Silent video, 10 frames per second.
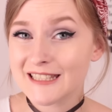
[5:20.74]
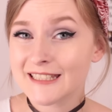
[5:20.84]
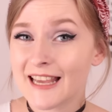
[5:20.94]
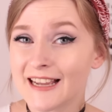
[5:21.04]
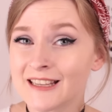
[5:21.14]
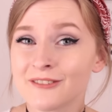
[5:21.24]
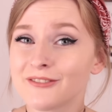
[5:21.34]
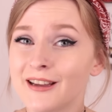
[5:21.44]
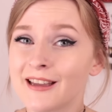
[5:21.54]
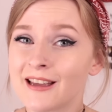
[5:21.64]
als ich
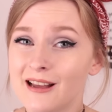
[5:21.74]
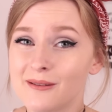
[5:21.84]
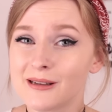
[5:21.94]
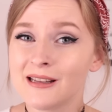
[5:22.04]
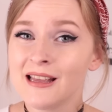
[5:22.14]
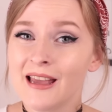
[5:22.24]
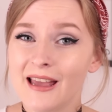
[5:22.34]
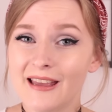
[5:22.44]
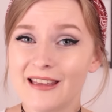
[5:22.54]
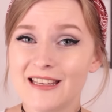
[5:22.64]
angefangen habe,
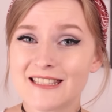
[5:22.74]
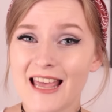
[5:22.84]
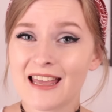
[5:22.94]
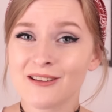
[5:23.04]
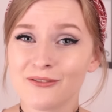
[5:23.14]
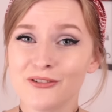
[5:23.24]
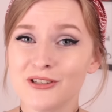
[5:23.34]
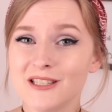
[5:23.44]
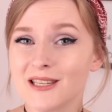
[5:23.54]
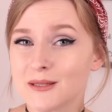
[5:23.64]
äh, Sachen für
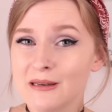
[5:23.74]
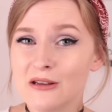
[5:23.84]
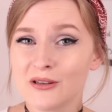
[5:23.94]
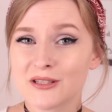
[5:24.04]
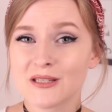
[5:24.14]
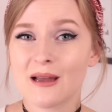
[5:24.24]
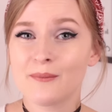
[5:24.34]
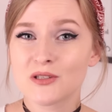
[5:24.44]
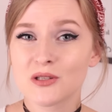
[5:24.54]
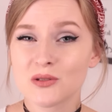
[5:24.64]
dieses Video hier
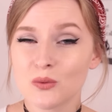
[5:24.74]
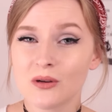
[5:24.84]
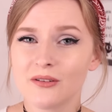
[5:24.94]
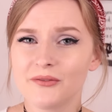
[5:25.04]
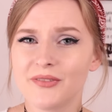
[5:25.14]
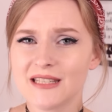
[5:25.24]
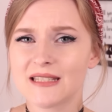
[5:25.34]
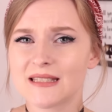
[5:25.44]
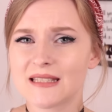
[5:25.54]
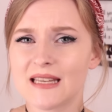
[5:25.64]
zusammenzusuchen,
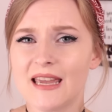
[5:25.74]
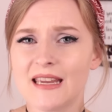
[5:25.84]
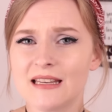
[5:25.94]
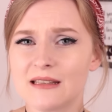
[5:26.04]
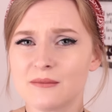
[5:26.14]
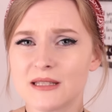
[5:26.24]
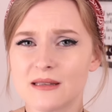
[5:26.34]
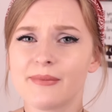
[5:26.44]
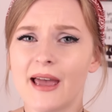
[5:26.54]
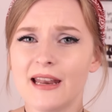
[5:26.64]
was eigentlich ein
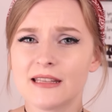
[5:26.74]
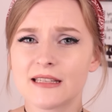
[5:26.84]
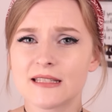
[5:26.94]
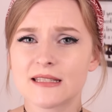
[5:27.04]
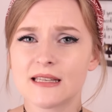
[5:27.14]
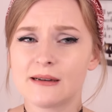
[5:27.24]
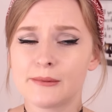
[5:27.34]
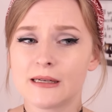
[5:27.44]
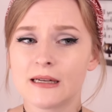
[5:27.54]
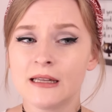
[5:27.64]
bisschen peinlich ist,
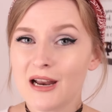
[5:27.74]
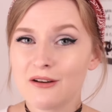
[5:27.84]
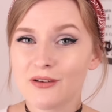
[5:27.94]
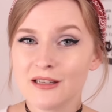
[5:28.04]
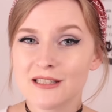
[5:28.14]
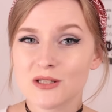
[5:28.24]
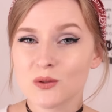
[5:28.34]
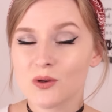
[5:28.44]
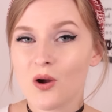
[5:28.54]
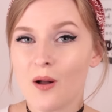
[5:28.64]
aber bin einfach nicht
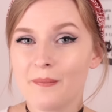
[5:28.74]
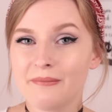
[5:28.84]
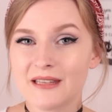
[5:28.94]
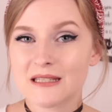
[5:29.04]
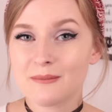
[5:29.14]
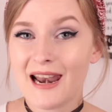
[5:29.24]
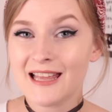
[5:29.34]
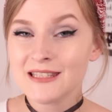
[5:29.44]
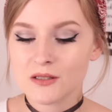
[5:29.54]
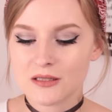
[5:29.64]
dazu gekommen, das mal
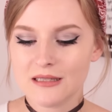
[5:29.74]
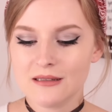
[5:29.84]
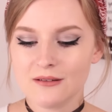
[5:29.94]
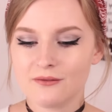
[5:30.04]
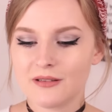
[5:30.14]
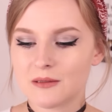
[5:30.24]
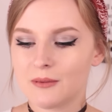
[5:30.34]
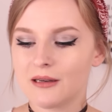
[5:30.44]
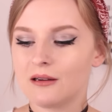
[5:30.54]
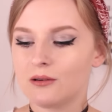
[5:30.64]
anzuziehen, was
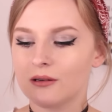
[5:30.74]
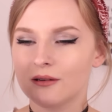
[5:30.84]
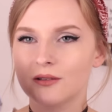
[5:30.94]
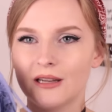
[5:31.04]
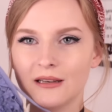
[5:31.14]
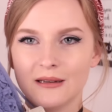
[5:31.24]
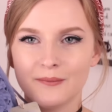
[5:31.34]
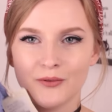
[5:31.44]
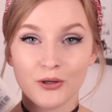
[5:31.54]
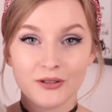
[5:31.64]
man auch an
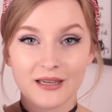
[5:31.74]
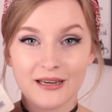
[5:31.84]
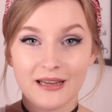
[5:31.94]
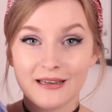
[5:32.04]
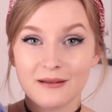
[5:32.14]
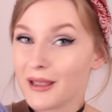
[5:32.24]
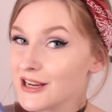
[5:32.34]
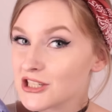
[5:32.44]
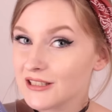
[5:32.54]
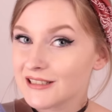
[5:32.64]
dem noch dranhängenden
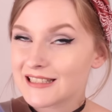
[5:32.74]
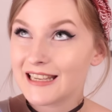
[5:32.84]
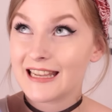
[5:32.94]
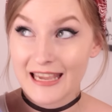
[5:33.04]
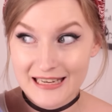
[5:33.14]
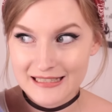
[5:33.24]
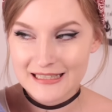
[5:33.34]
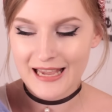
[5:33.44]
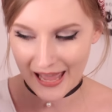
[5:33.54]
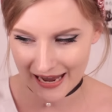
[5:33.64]
Preisschild erkennen
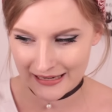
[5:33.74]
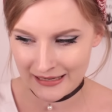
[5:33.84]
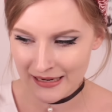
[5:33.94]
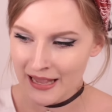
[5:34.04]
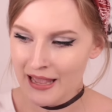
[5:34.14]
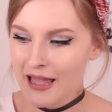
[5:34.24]
kann.